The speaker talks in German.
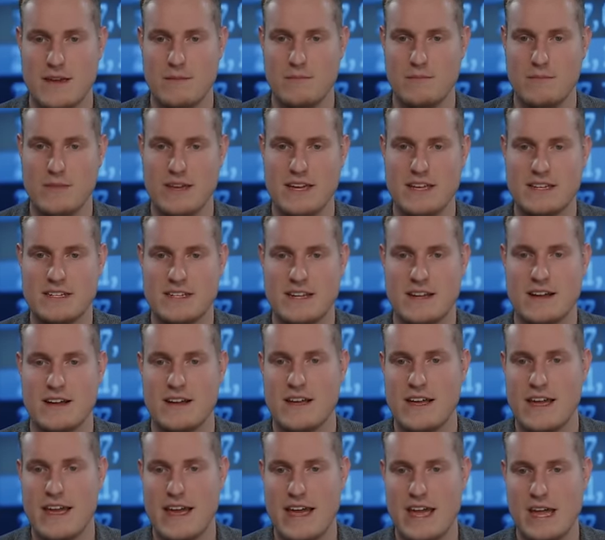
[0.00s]
Meta,
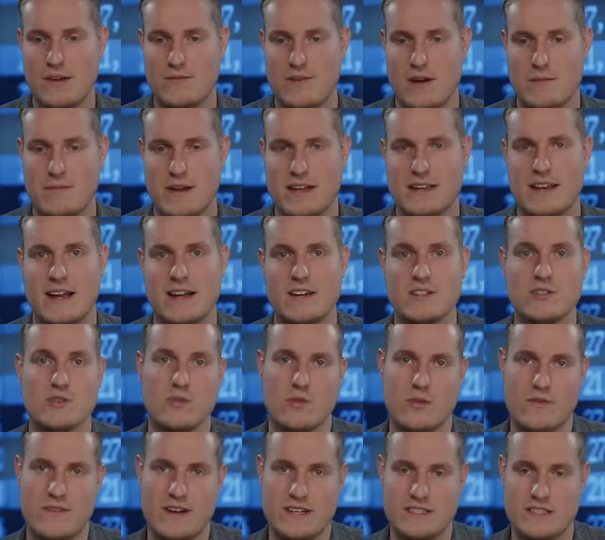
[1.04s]
Alphabet, also
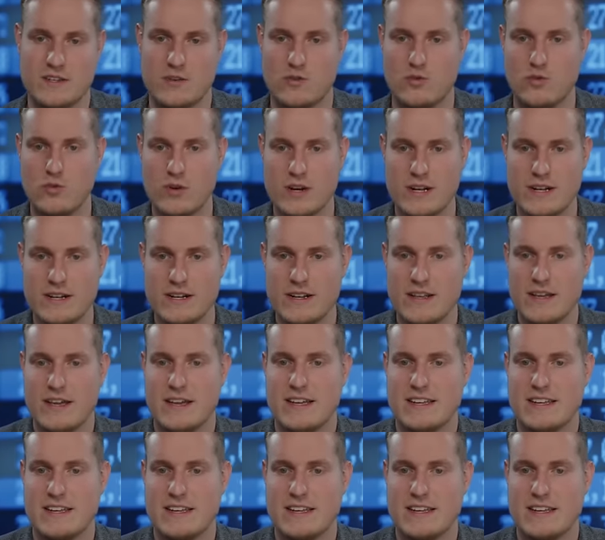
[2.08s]
quasi Google,